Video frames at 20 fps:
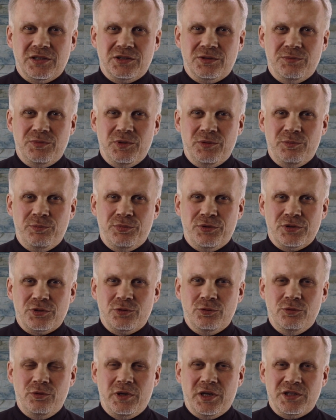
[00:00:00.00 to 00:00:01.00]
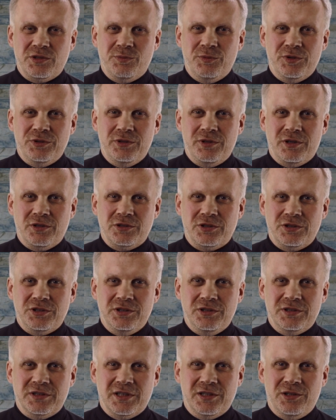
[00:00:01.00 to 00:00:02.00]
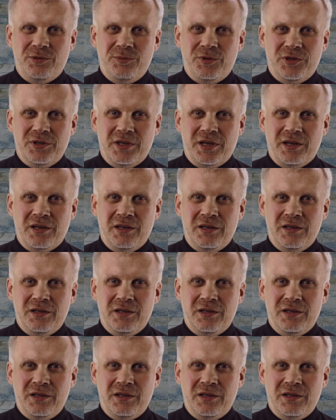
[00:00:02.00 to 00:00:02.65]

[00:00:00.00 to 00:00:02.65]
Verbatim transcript: żeby posłuchać mądrości Salomona.